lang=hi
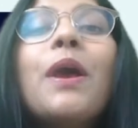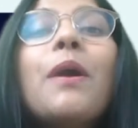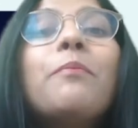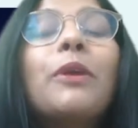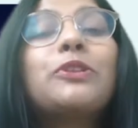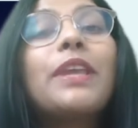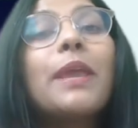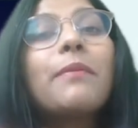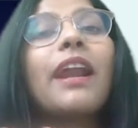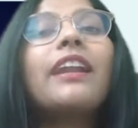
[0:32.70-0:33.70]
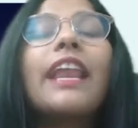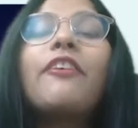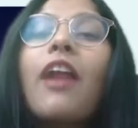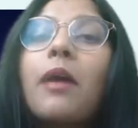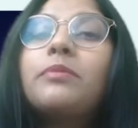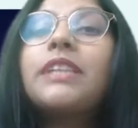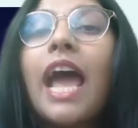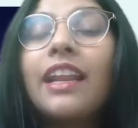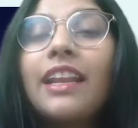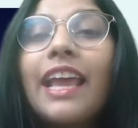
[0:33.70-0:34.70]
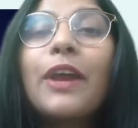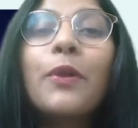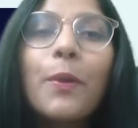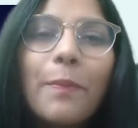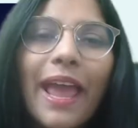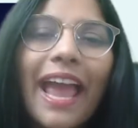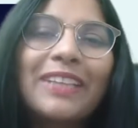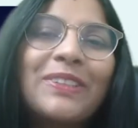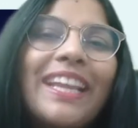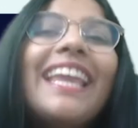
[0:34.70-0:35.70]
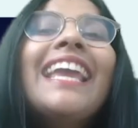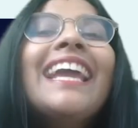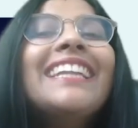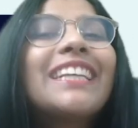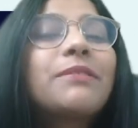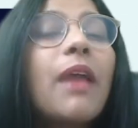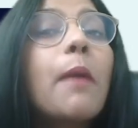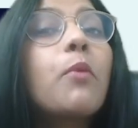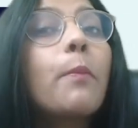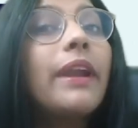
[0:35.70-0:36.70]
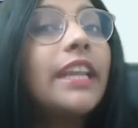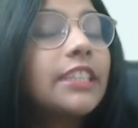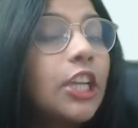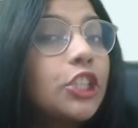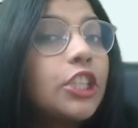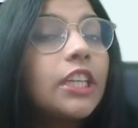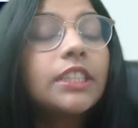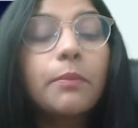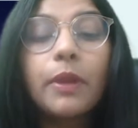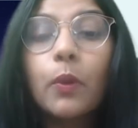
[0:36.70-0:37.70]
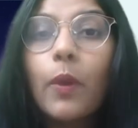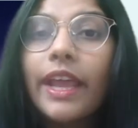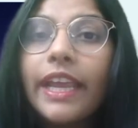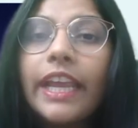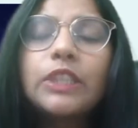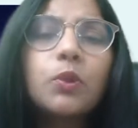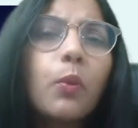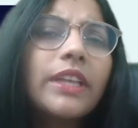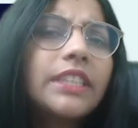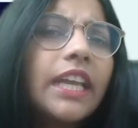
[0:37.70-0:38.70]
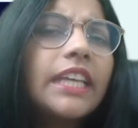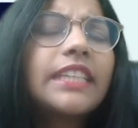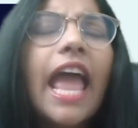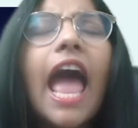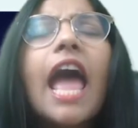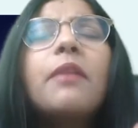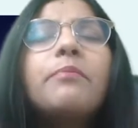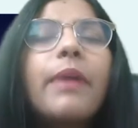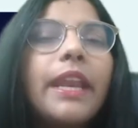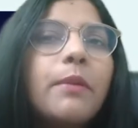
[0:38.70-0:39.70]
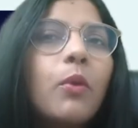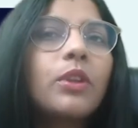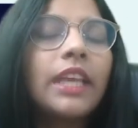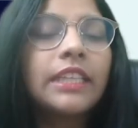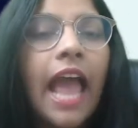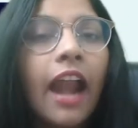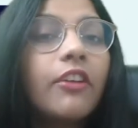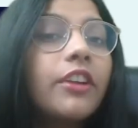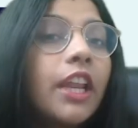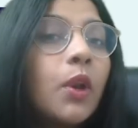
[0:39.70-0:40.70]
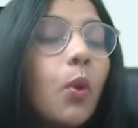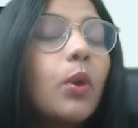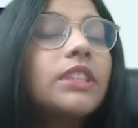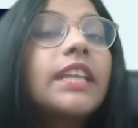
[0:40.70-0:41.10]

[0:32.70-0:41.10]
बच्चों ये मेरा टेलीग्राम चैनल है ग्रुप है एक्चुअली जिसमें आप ओपन डिस्कशंस अपने क्वेरीज क्विजेज एंड मैनी मोर थिंग हैंड रिटन नोट्स